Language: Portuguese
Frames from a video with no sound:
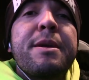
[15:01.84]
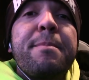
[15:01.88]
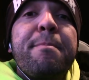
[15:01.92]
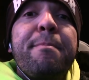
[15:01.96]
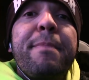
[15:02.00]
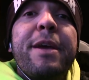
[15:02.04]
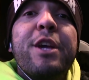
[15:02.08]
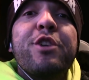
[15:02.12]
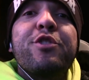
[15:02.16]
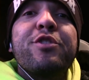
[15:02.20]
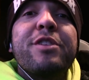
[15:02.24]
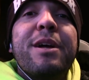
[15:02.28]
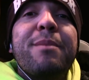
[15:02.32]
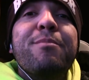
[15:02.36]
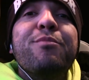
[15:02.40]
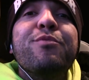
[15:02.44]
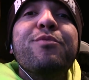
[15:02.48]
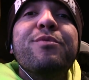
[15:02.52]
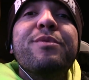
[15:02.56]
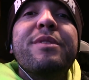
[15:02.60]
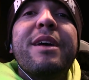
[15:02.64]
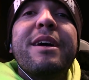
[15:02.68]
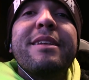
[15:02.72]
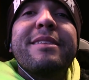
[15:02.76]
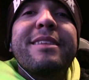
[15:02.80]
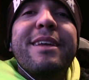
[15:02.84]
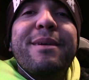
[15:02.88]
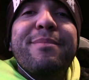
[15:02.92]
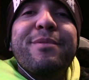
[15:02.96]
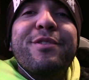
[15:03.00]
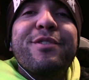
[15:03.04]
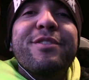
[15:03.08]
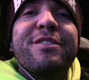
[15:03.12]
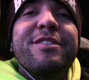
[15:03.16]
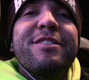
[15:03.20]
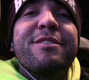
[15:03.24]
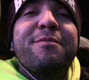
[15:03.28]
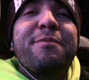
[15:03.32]
Beijo na bunda, até a
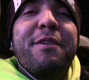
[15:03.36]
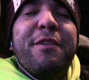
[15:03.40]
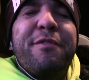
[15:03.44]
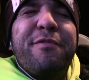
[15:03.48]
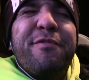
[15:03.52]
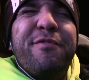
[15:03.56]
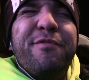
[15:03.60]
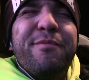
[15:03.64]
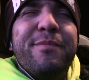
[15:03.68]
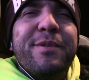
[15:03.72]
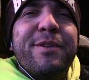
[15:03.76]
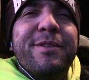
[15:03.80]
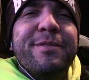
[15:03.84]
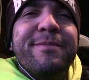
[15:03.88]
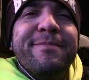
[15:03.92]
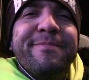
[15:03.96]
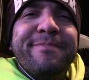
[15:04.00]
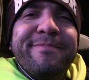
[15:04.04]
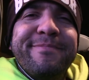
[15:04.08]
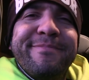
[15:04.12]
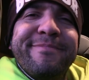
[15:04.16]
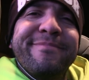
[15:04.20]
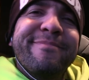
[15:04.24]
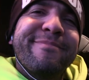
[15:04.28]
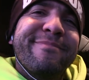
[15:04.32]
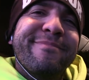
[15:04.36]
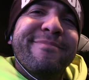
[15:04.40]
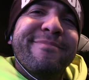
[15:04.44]
próxima e fuma.